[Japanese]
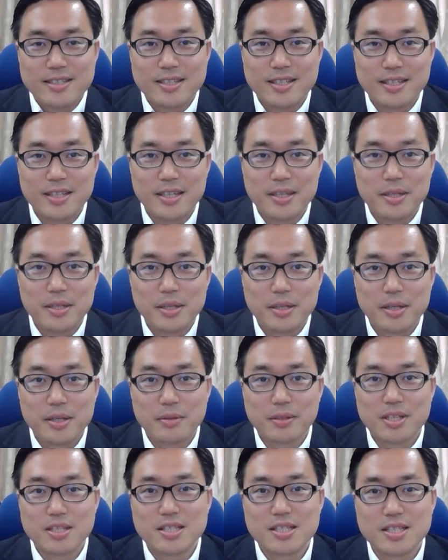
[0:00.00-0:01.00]
さて、
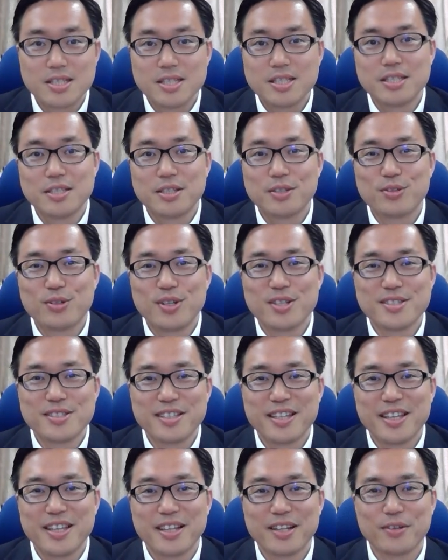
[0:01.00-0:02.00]
私自身で言うとで
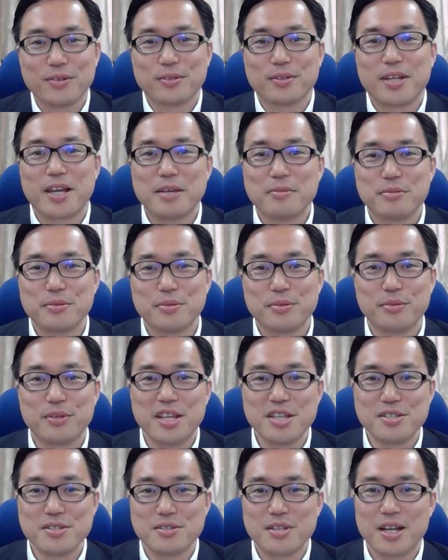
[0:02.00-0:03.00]
すね、このだいぶ
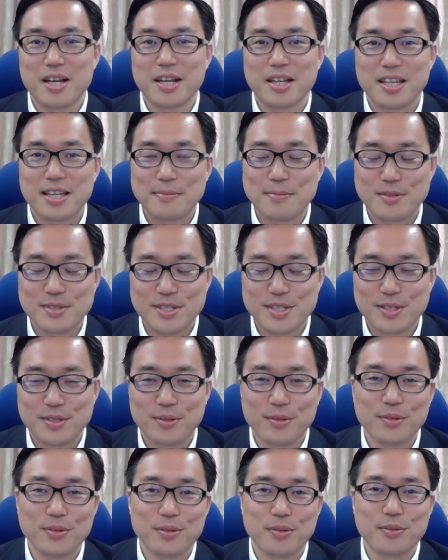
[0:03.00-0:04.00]
フレッシュな気持ち
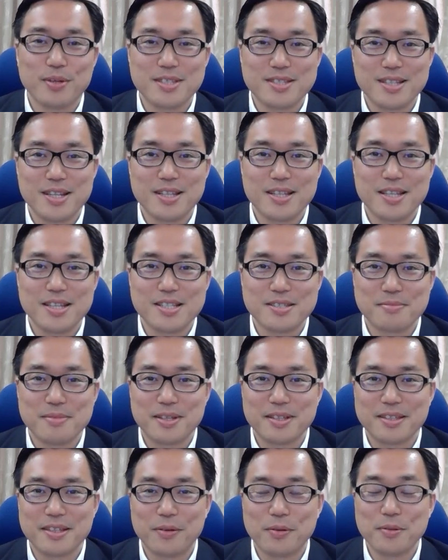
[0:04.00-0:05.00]
というのを忘れてし
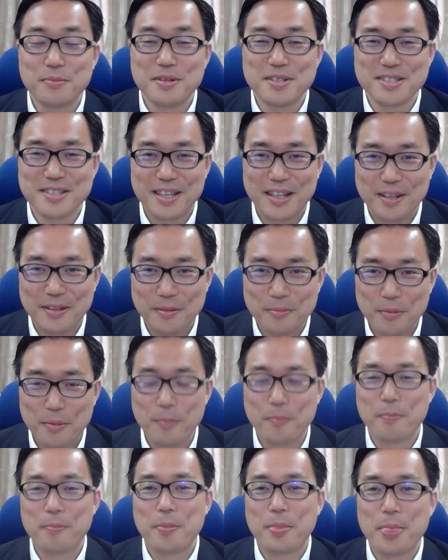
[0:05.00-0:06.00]
まっておりますけれど
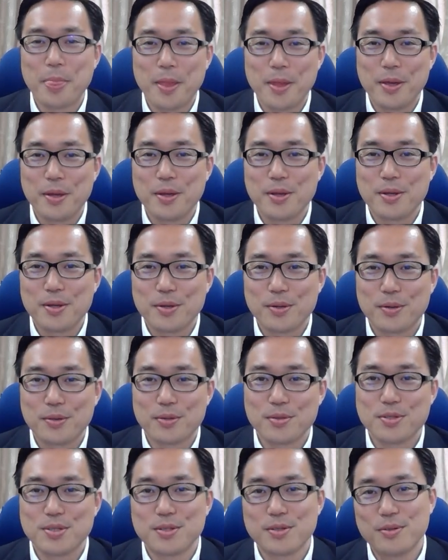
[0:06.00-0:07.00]
も、
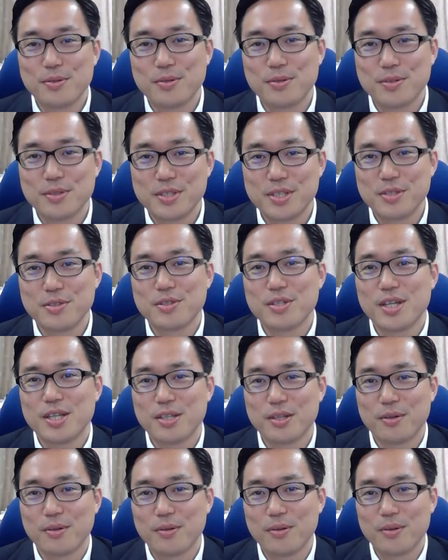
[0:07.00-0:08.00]
今年の新入社
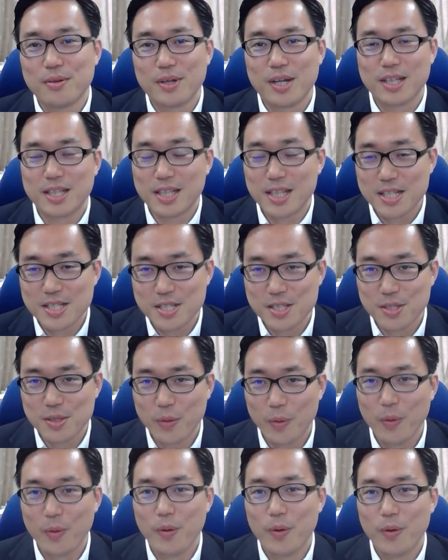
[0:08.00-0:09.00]
員の方たち
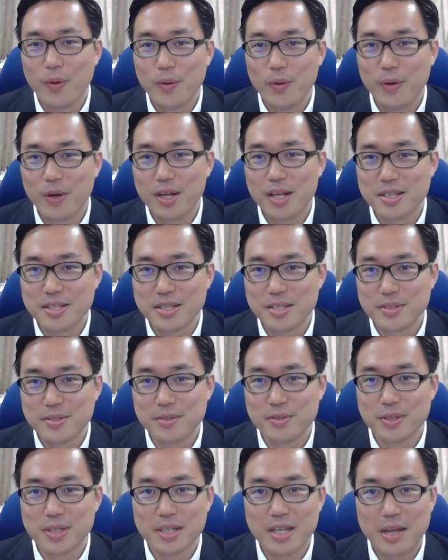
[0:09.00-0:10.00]
とお話し
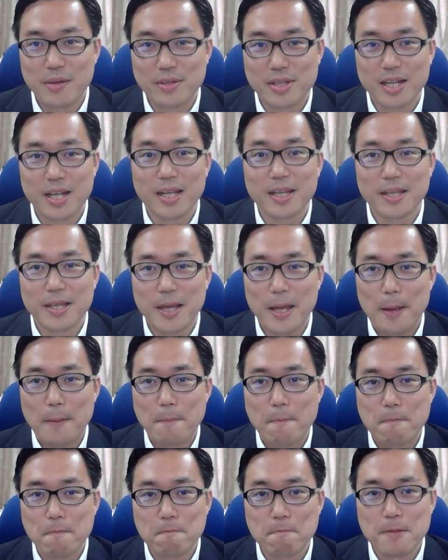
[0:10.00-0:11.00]
する機会をいただい
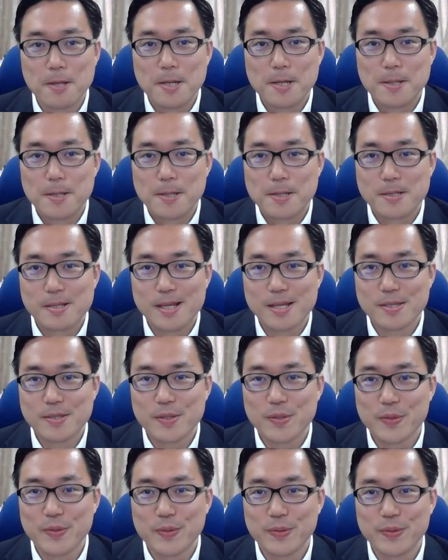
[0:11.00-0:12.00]
て、早
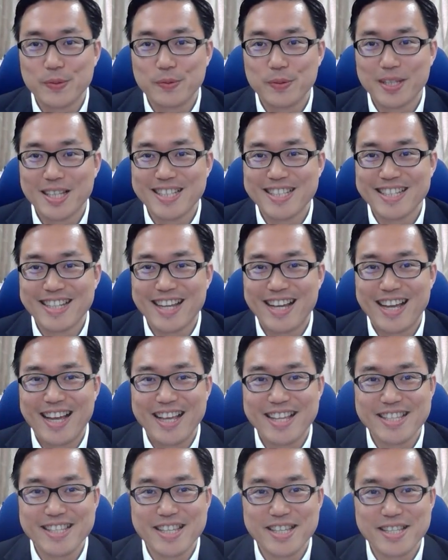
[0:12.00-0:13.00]
速私が
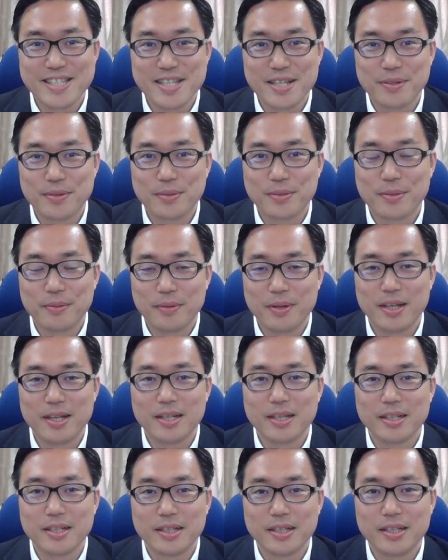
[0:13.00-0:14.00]
反省したこと
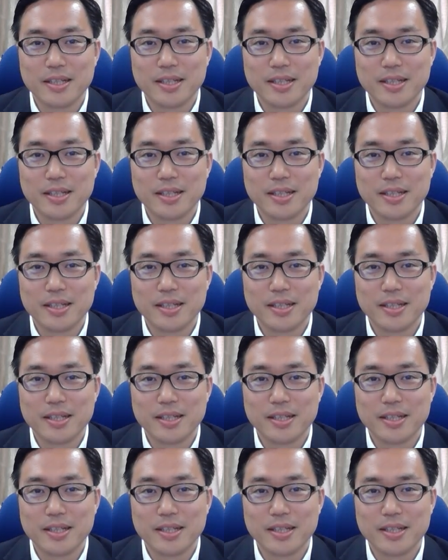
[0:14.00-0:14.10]
は、